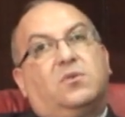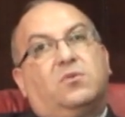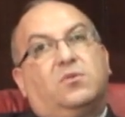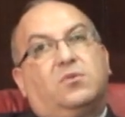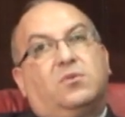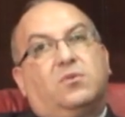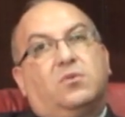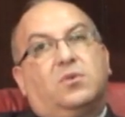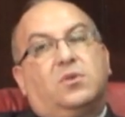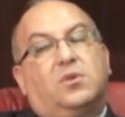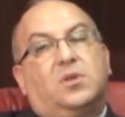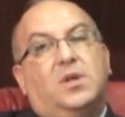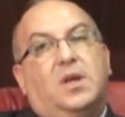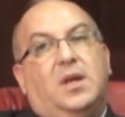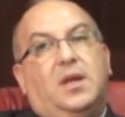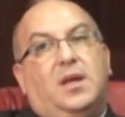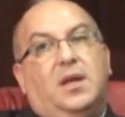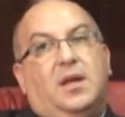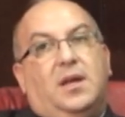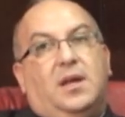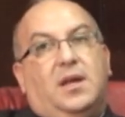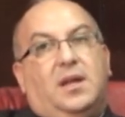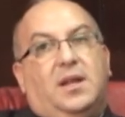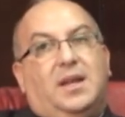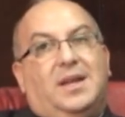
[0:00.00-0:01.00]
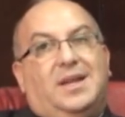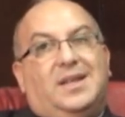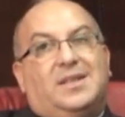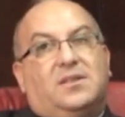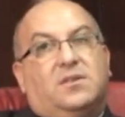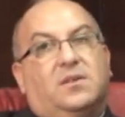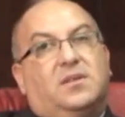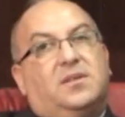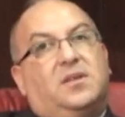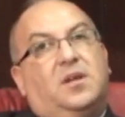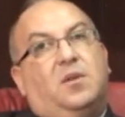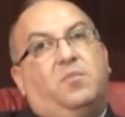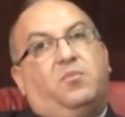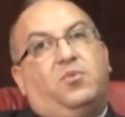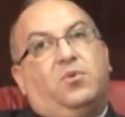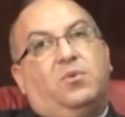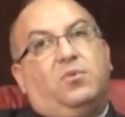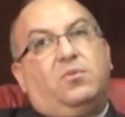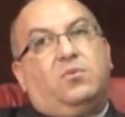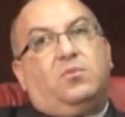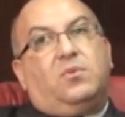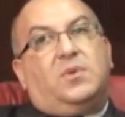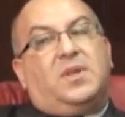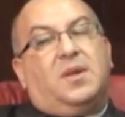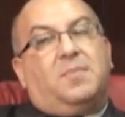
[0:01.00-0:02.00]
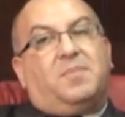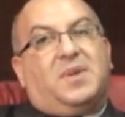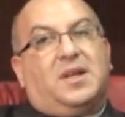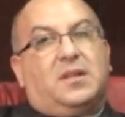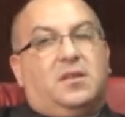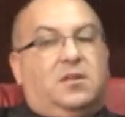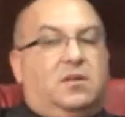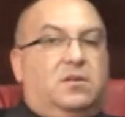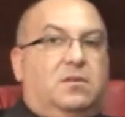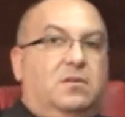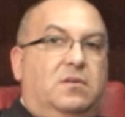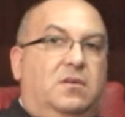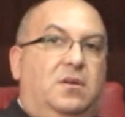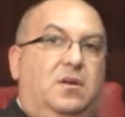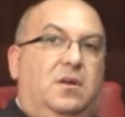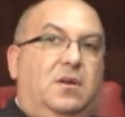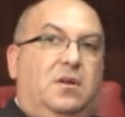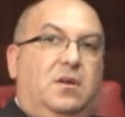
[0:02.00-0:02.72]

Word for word: ressources. L'essentiel pour nous n'est pas tant